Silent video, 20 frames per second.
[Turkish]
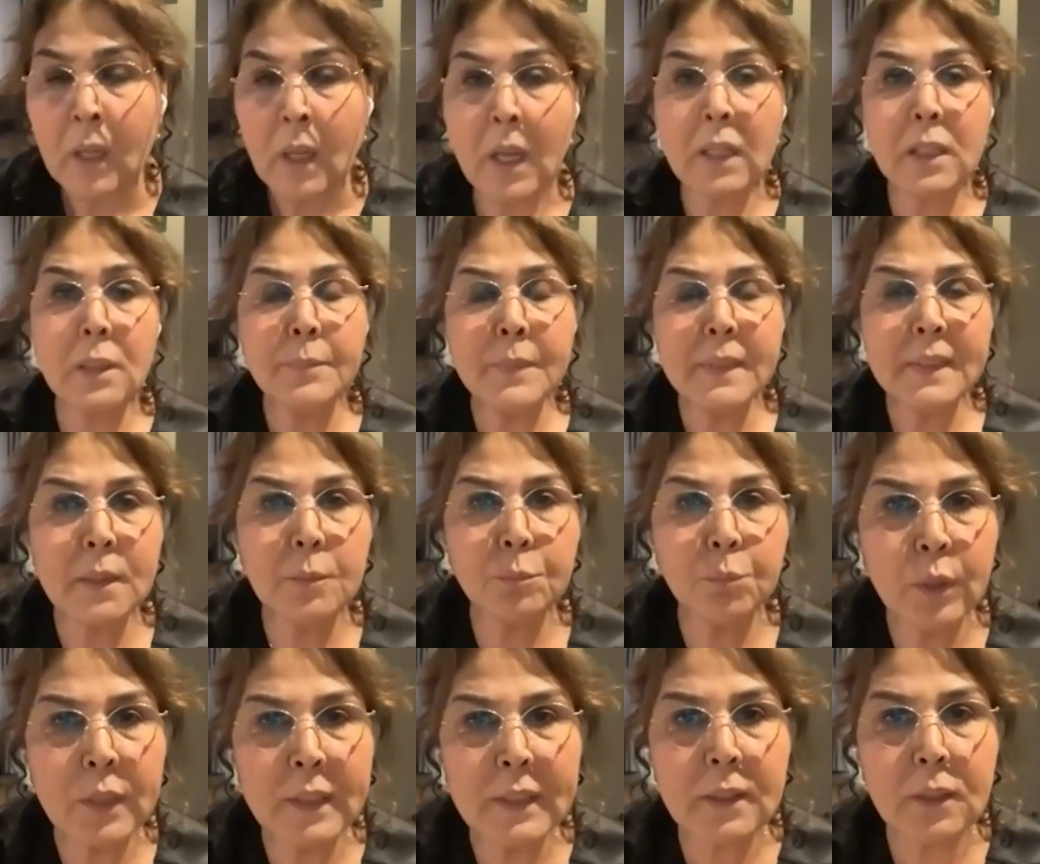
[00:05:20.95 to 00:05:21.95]
Elimizde
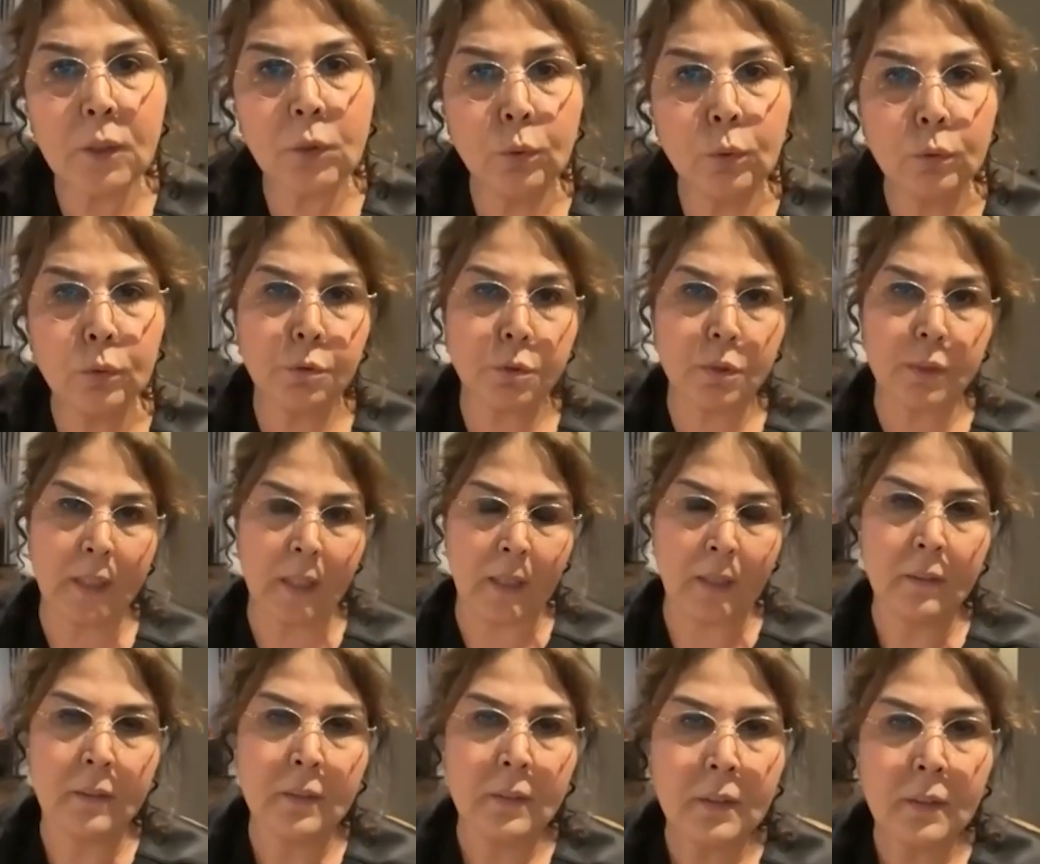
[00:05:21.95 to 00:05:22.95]
bu liste
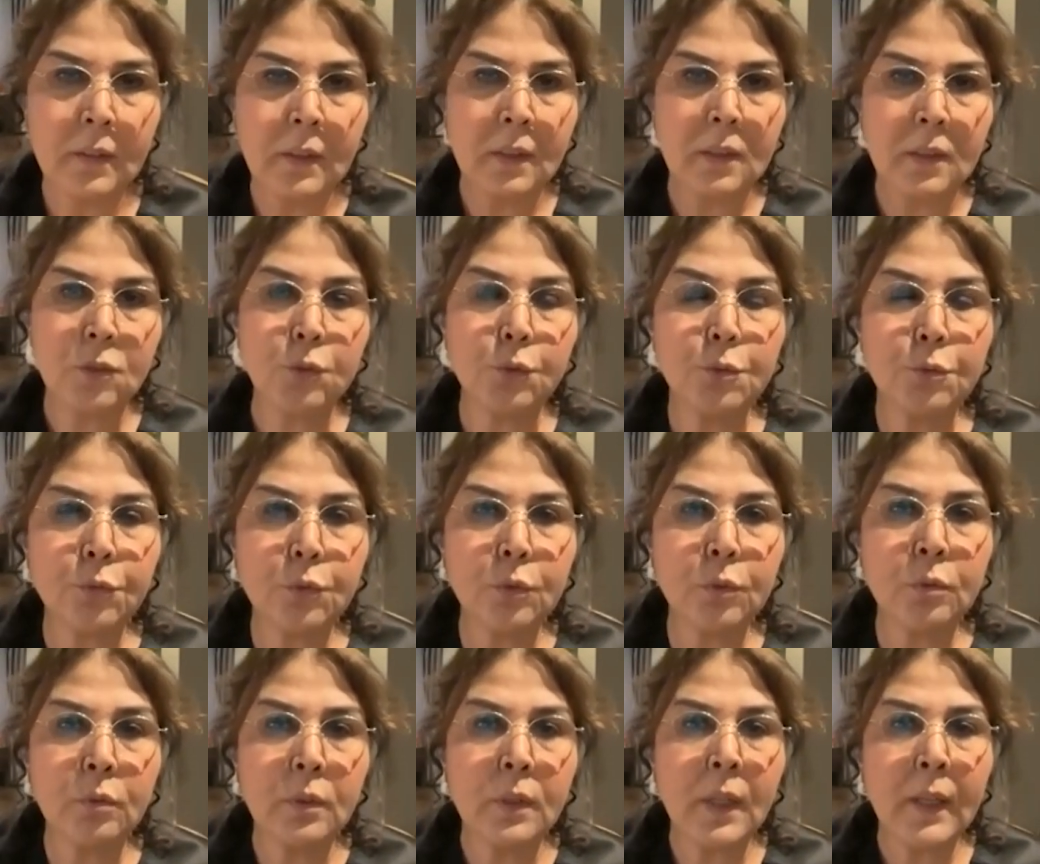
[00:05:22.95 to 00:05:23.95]
olursa
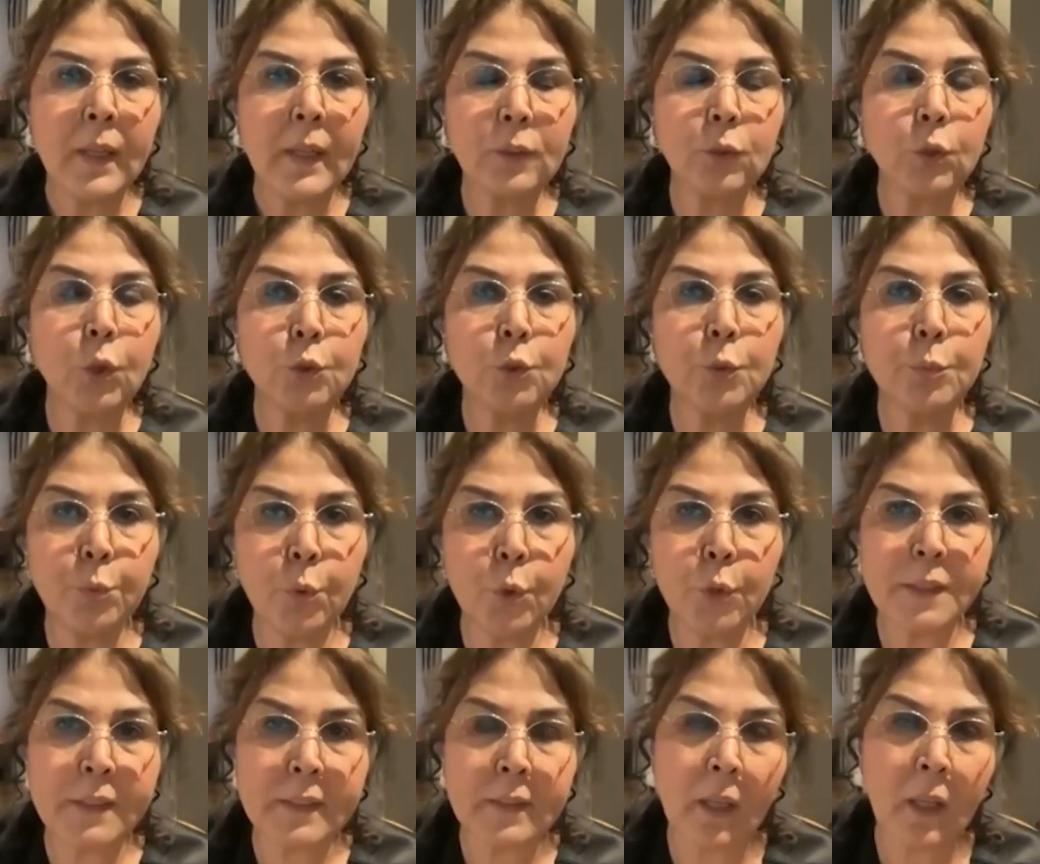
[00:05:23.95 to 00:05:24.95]
çünkü konu
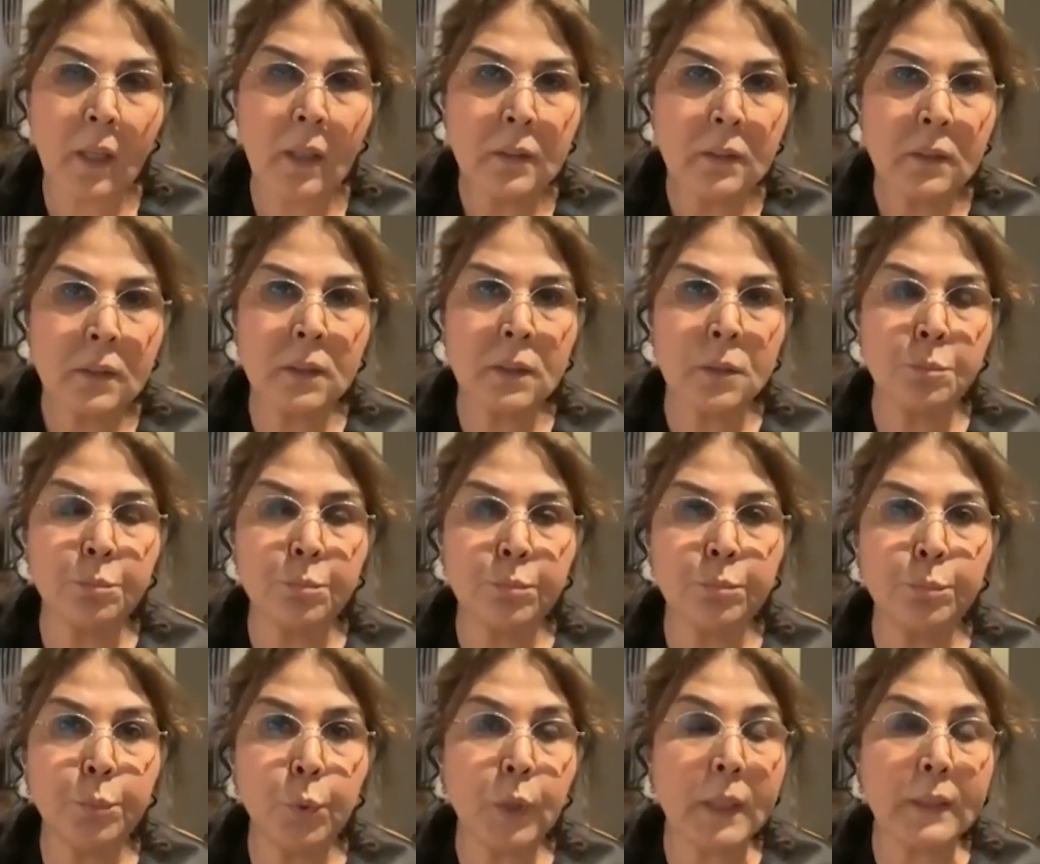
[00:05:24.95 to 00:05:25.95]
buysa e,
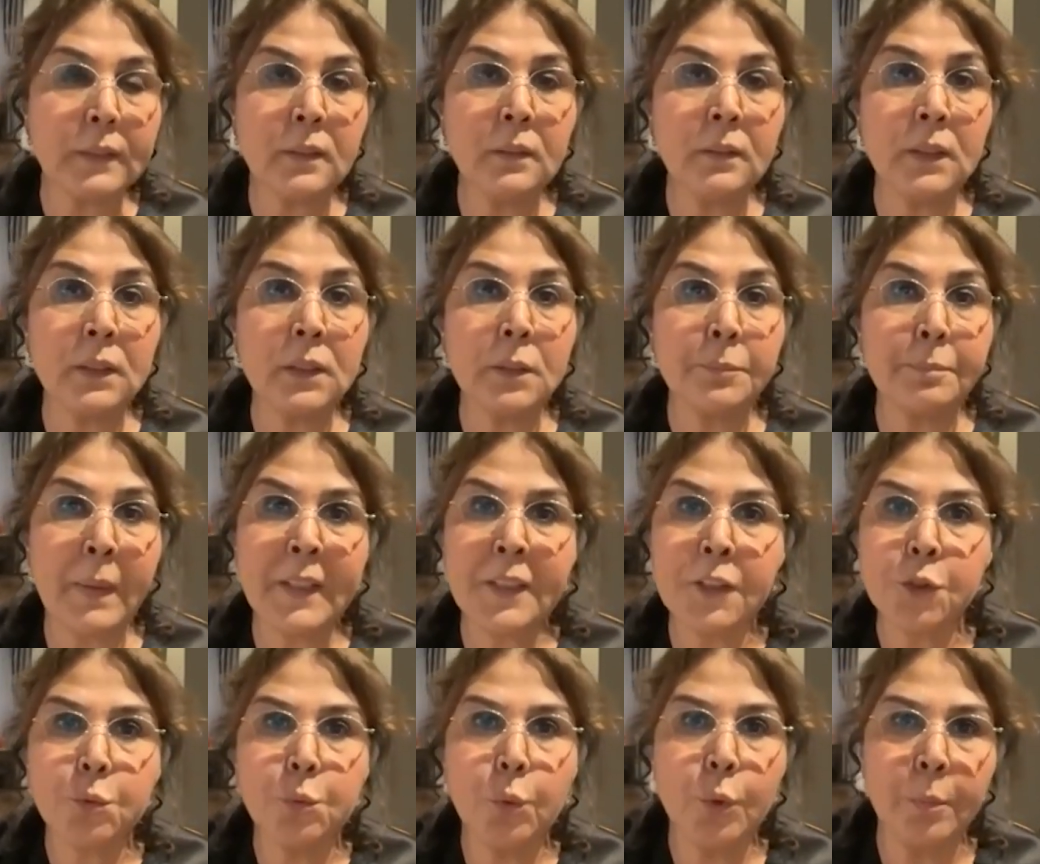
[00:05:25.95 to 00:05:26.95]
bu kadınları ben
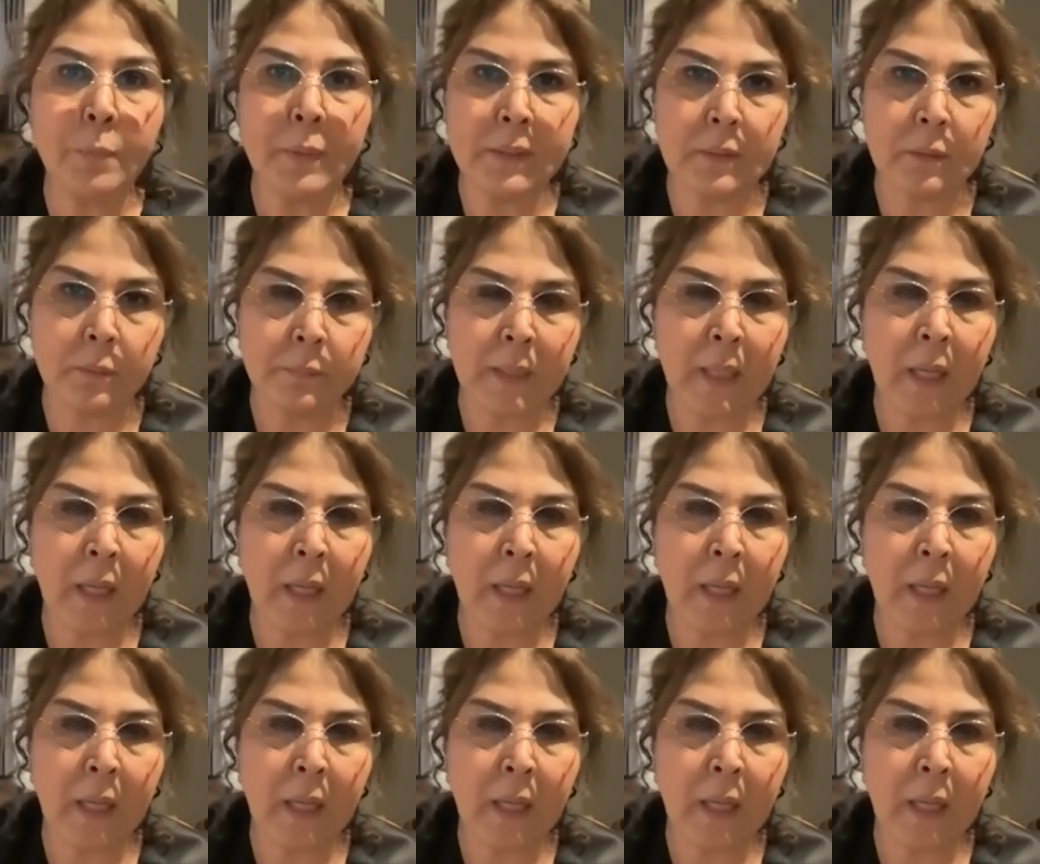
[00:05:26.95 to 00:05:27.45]
hiç duymadım.